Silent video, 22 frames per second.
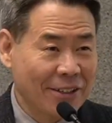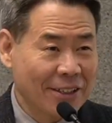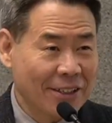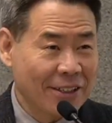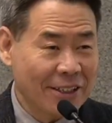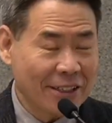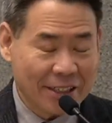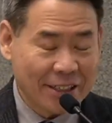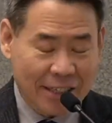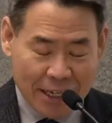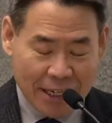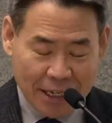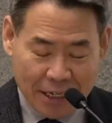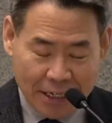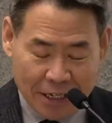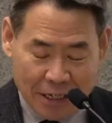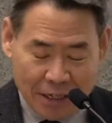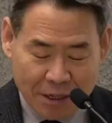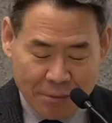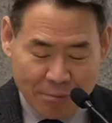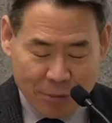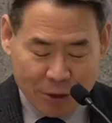그러니까
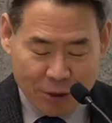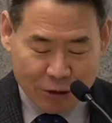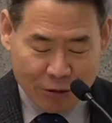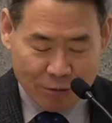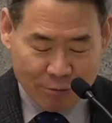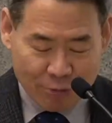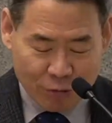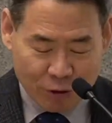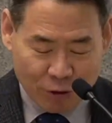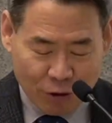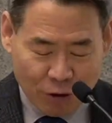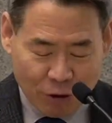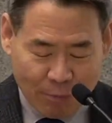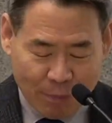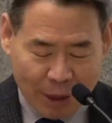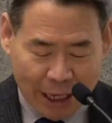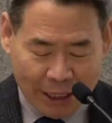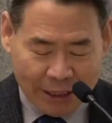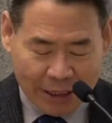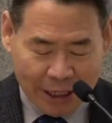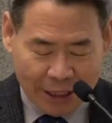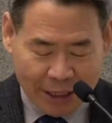믿음으로
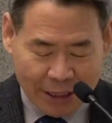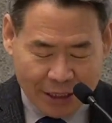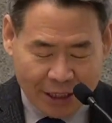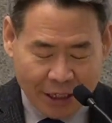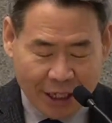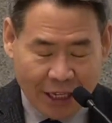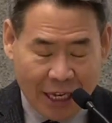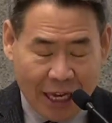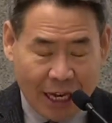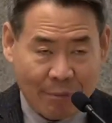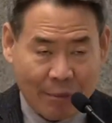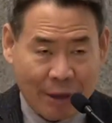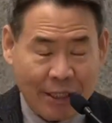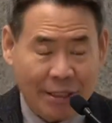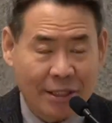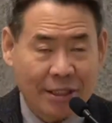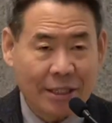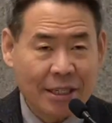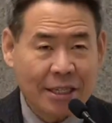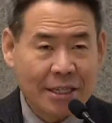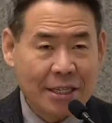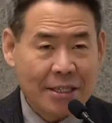받아들여야만
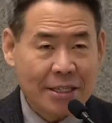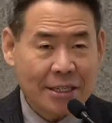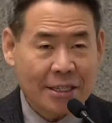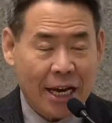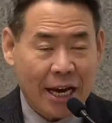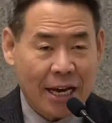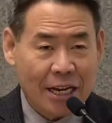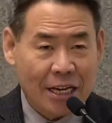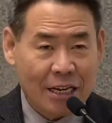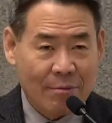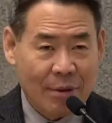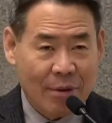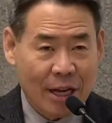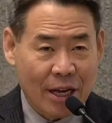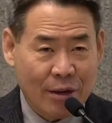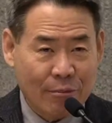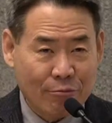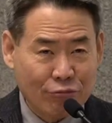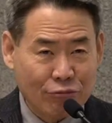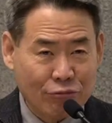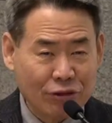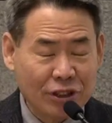삶의
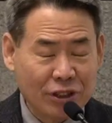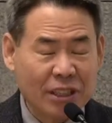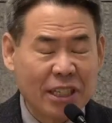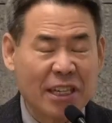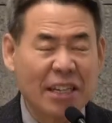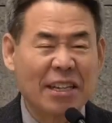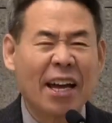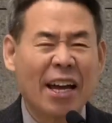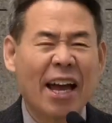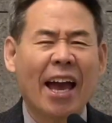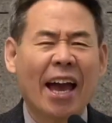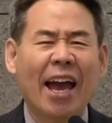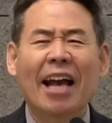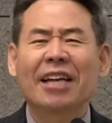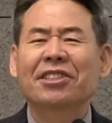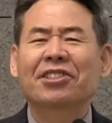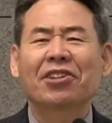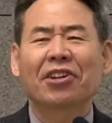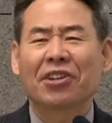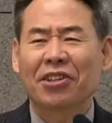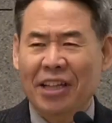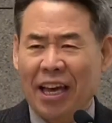문제를
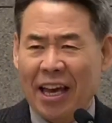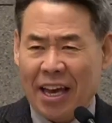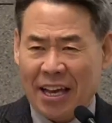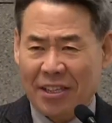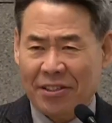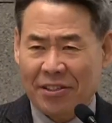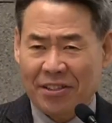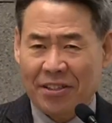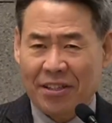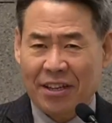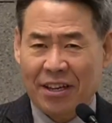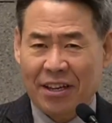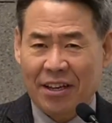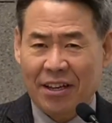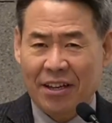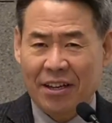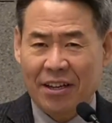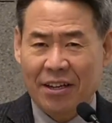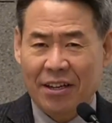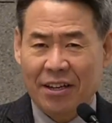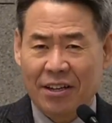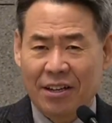해석이 돼. 해석이 돼.
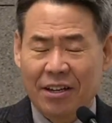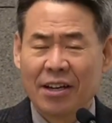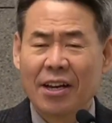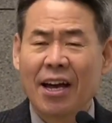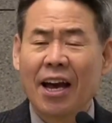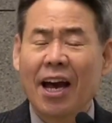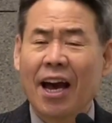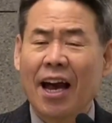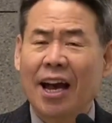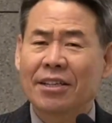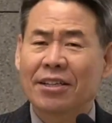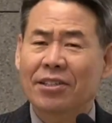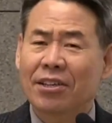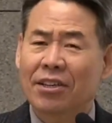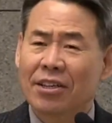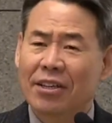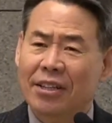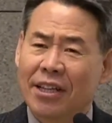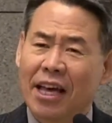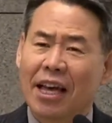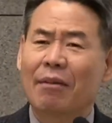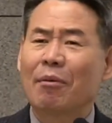해석이
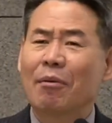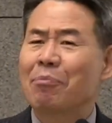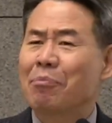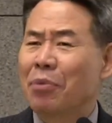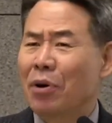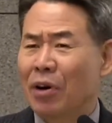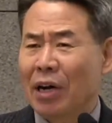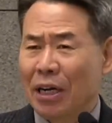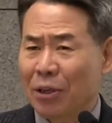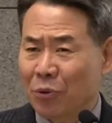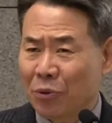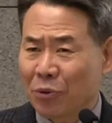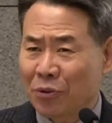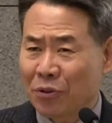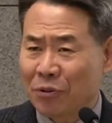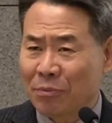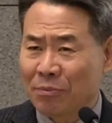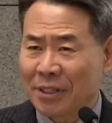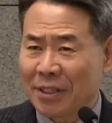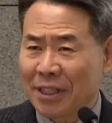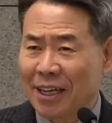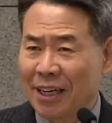돼야만 평안이 오는
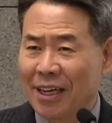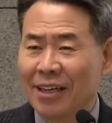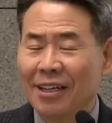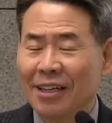겁니다.